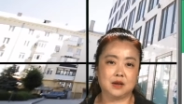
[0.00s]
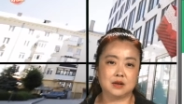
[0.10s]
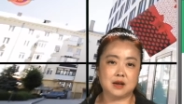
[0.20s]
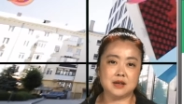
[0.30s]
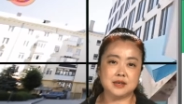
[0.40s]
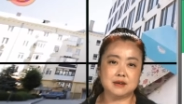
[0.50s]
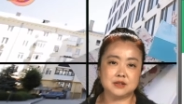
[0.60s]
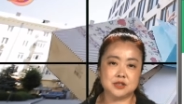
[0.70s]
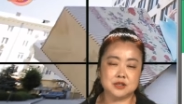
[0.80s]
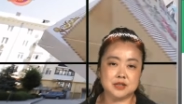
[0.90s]
拉迪尔
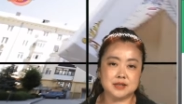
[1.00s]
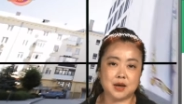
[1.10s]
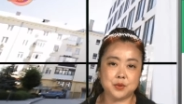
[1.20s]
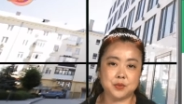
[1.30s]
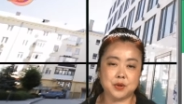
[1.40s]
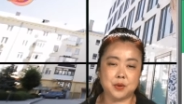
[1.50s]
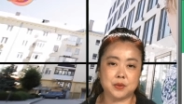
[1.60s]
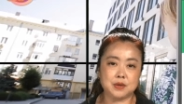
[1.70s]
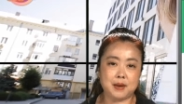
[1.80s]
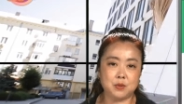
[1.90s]
是一家拥有
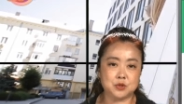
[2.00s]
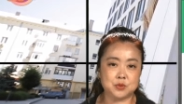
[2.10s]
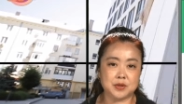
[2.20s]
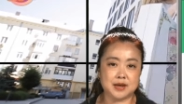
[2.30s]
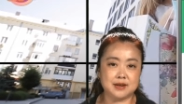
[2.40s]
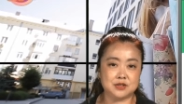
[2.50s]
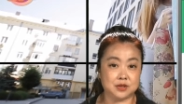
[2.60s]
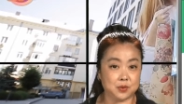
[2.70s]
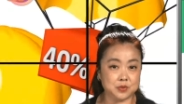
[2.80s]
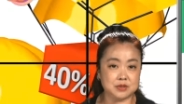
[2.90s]
一百五十多年历史
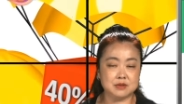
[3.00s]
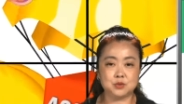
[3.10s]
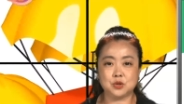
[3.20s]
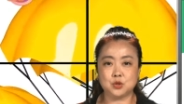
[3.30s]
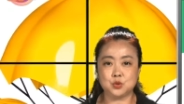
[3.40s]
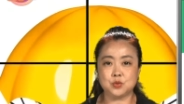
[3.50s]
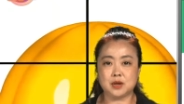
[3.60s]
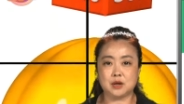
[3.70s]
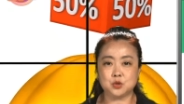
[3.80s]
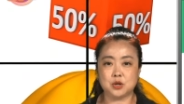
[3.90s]
的公司，最初
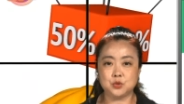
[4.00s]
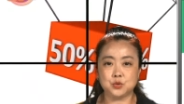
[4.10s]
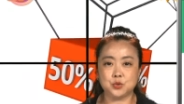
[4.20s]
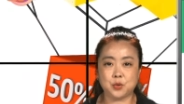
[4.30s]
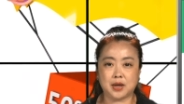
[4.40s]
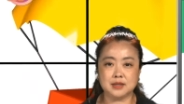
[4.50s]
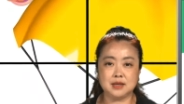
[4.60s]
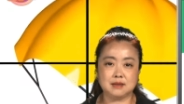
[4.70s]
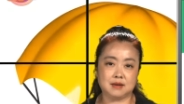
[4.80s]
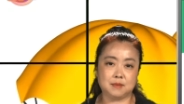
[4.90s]
呢专注于团
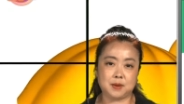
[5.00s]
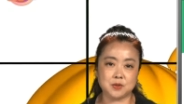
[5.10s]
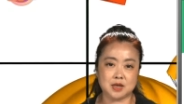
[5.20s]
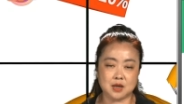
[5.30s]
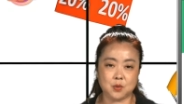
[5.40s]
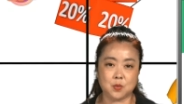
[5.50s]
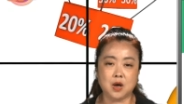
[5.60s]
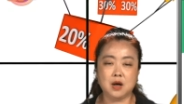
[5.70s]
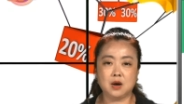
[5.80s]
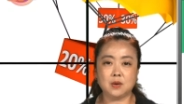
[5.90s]
体的保险业务，
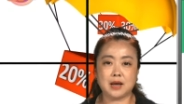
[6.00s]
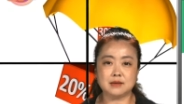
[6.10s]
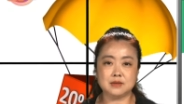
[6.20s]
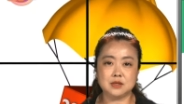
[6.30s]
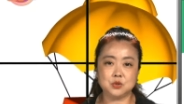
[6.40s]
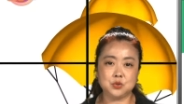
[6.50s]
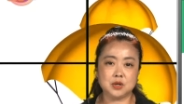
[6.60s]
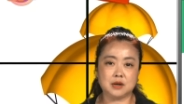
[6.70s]
后来呢进军了医